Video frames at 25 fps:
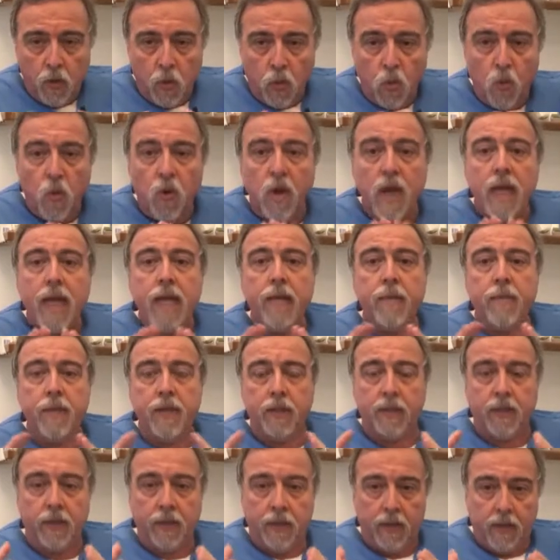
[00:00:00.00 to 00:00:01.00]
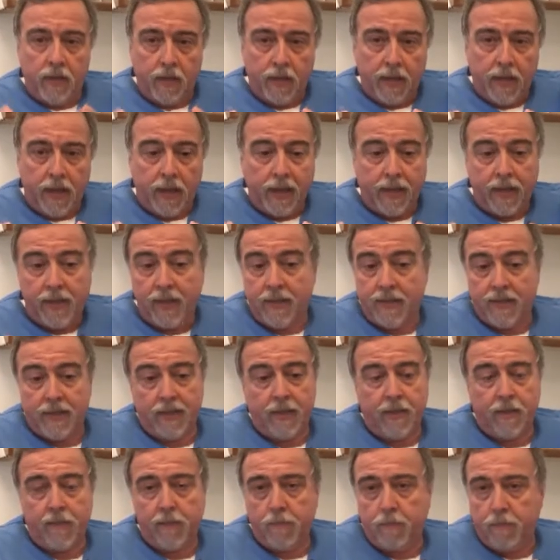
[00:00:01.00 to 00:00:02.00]
un límite a que
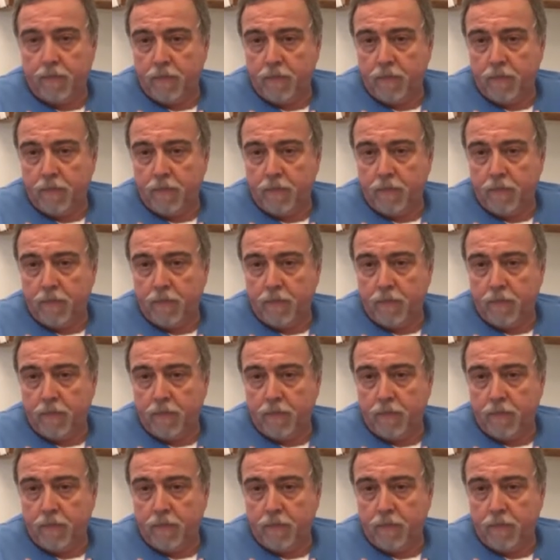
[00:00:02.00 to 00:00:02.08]
esas